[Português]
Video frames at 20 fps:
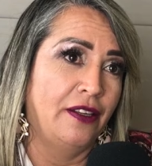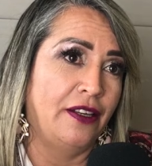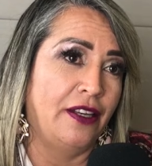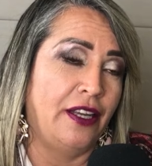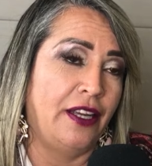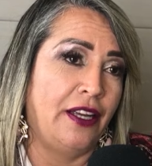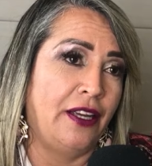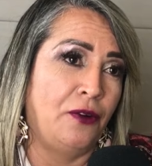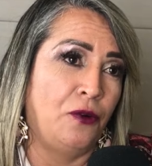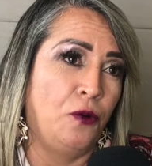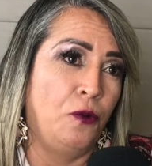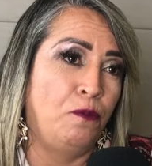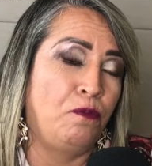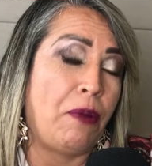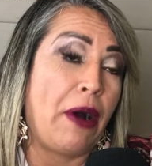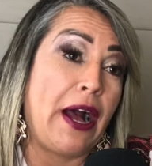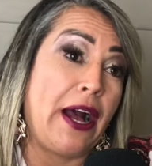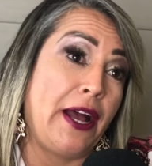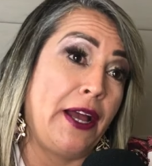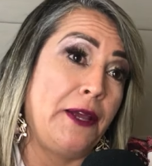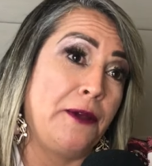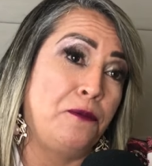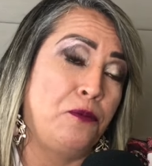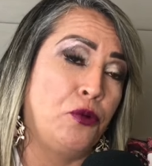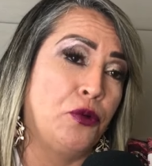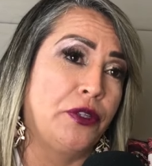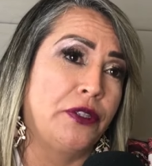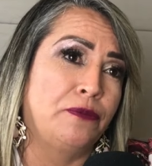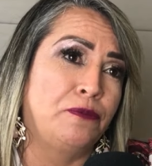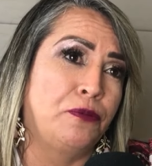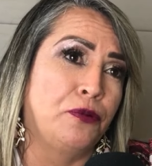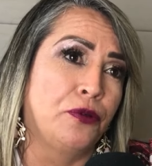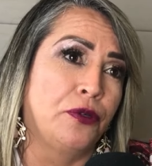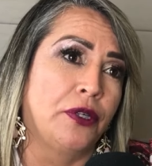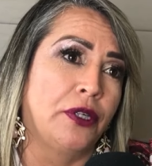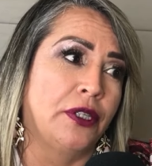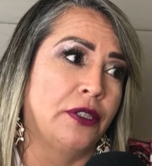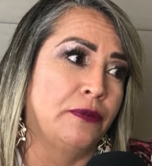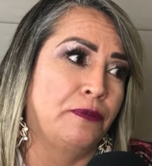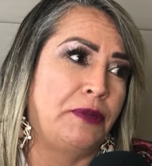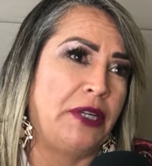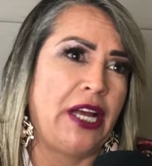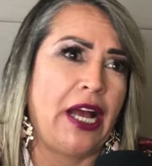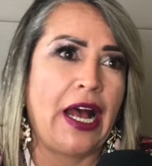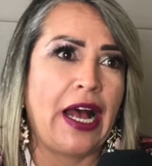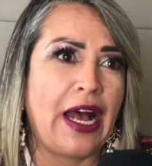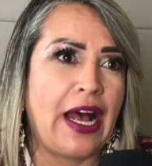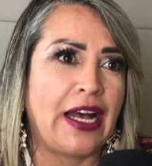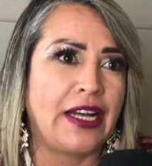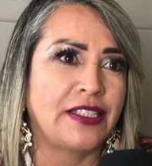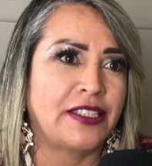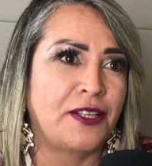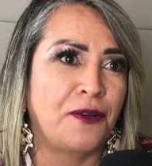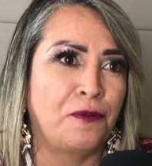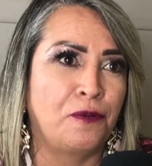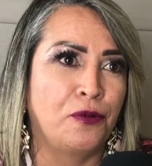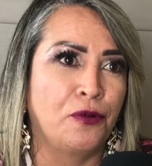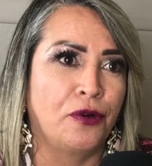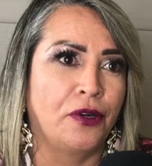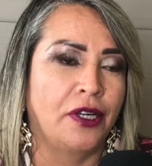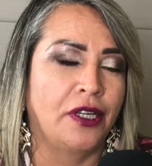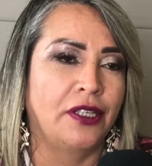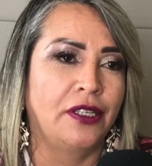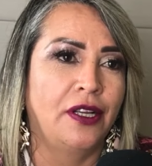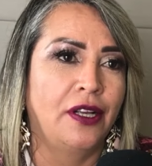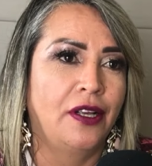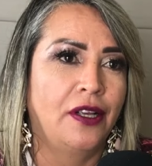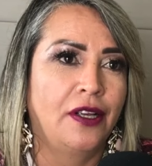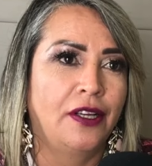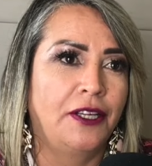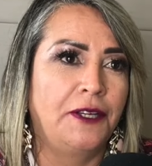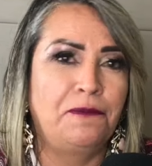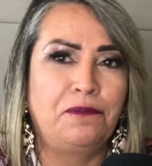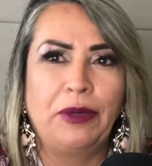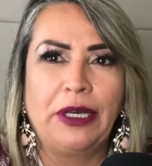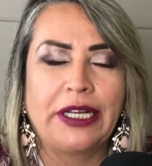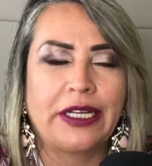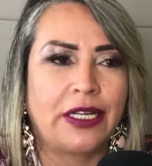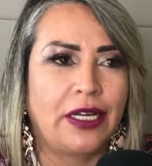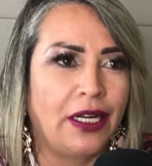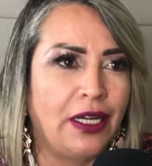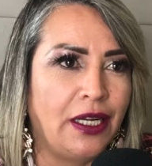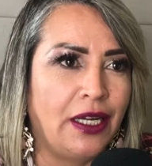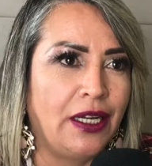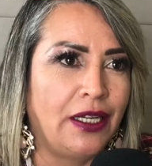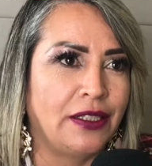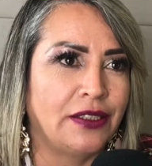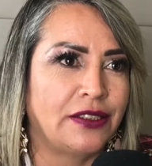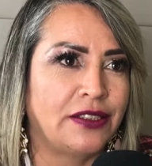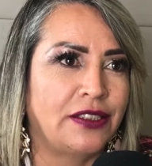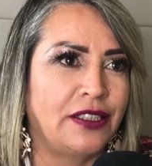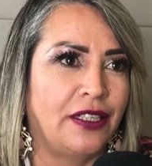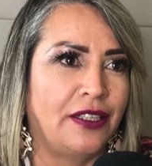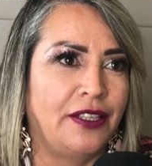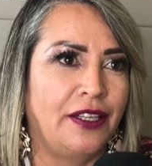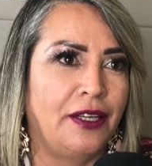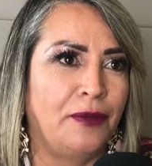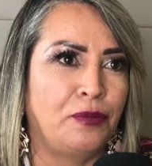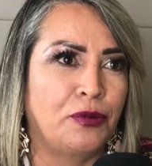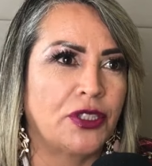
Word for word: Né? O pai, por, por pirraça, por implicância, né?